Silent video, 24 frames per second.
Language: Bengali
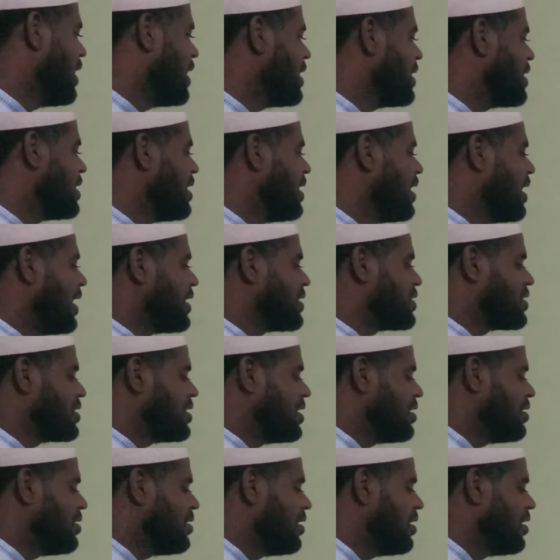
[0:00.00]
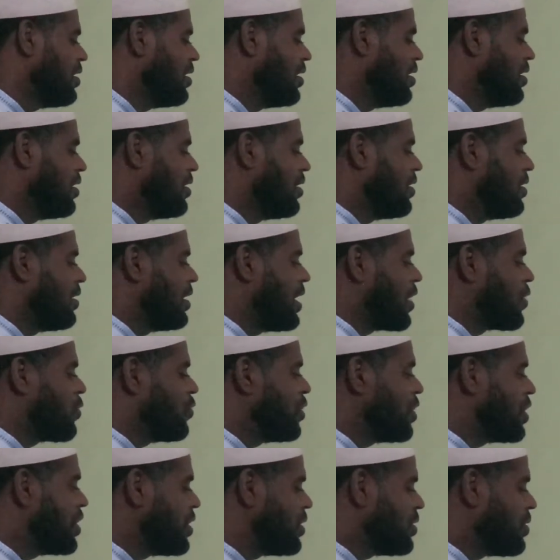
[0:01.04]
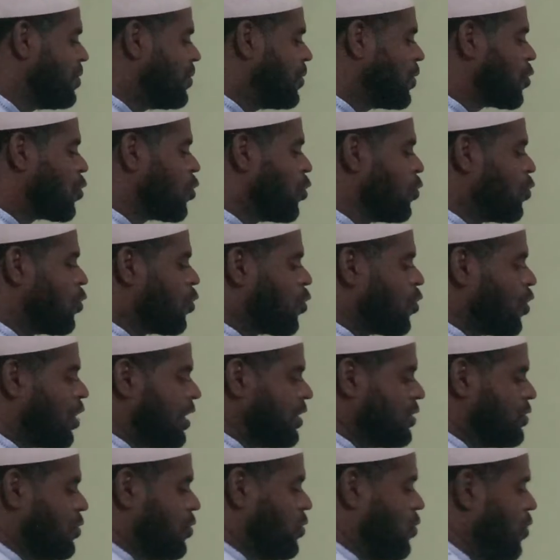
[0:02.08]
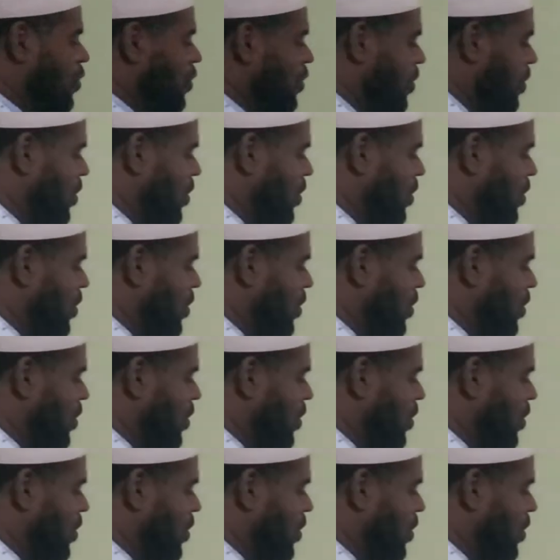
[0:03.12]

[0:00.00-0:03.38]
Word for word: এক্ষেত্রে রাষ্ট্রের নাগরিক হিসেবে গণ্য করার জন্য